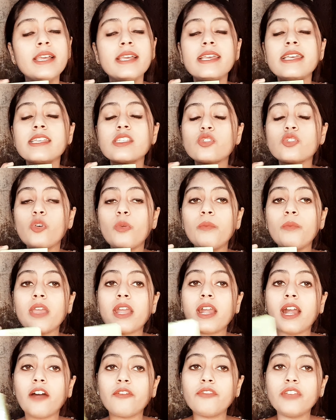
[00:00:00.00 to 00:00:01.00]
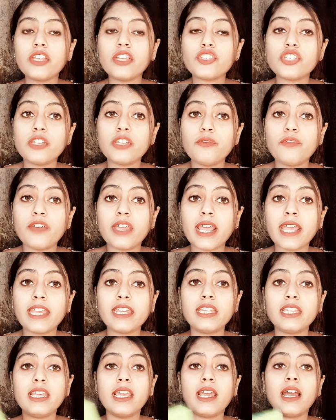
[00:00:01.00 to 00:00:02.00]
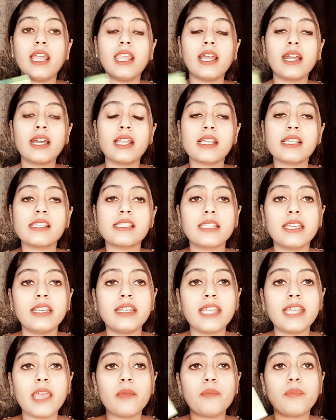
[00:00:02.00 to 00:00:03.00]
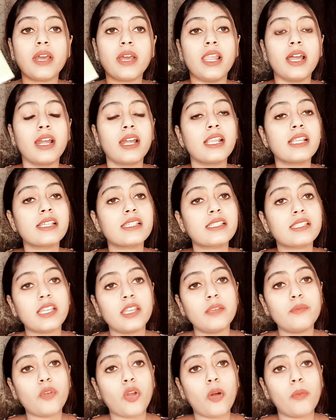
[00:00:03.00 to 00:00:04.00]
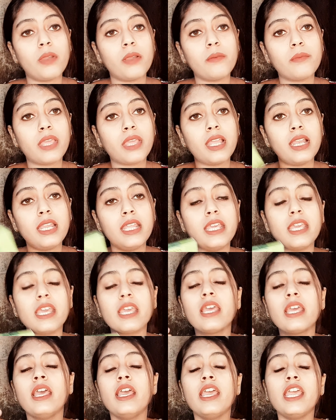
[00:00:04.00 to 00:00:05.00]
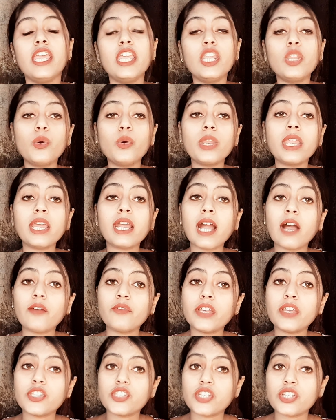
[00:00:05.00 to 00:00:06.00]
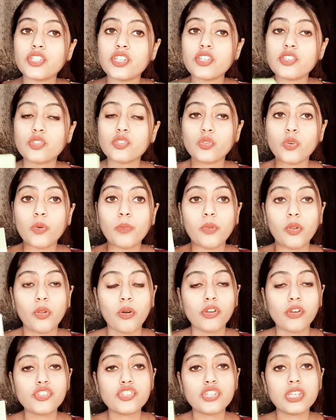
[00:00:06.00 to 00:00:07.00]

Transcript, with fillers: इस सोप में काफ़ी अच्छी वेराइटी है अलग अलग स्किन टाइप पर अलग अलग स्किन प्रॉब्लम के लिए इन्होंने ने काफ़ी अच्छे अच्छे सोप लॉन्च